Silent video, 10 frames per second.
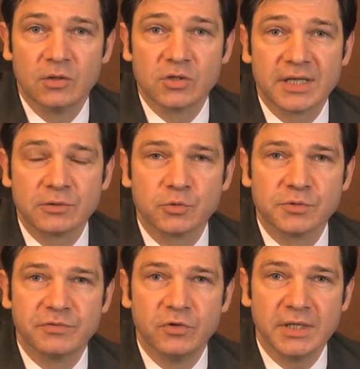Dostarczył
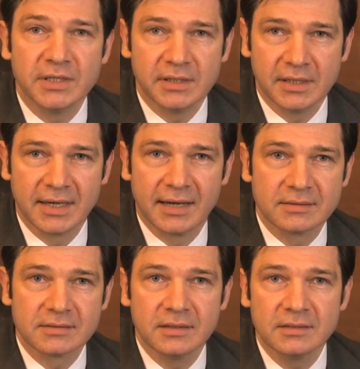zwolnienie
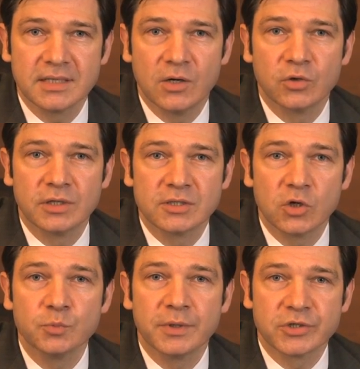lekarskie za okres
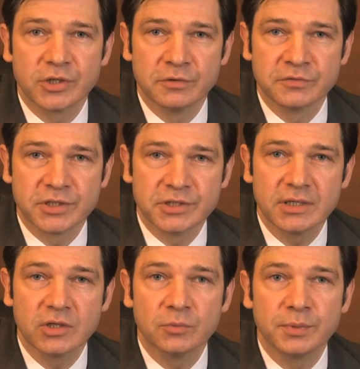od 1
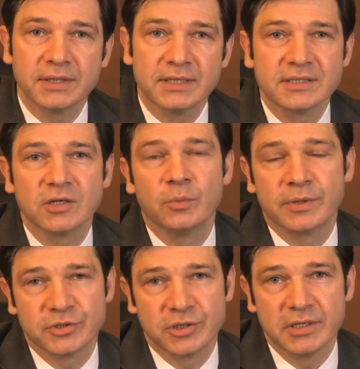września do 15
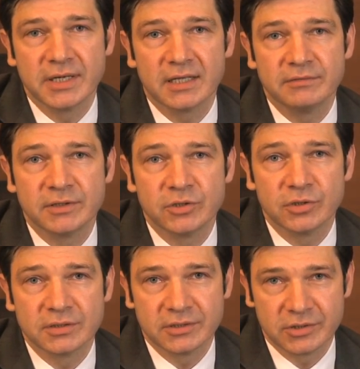października
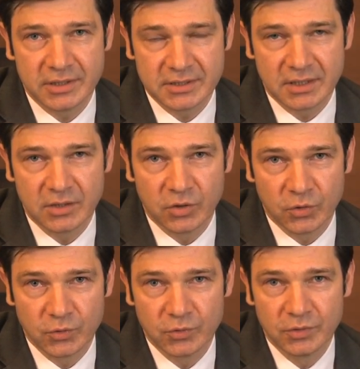2013
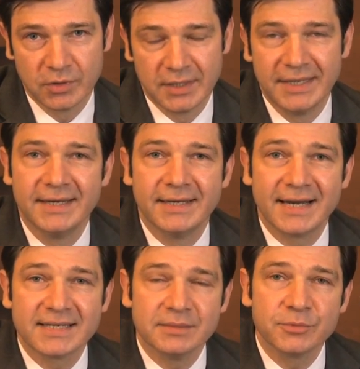roku.
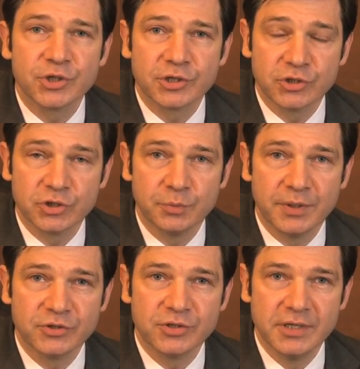Razem
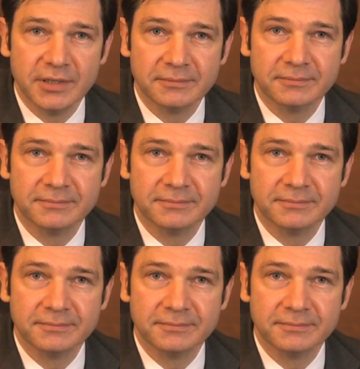45 dni.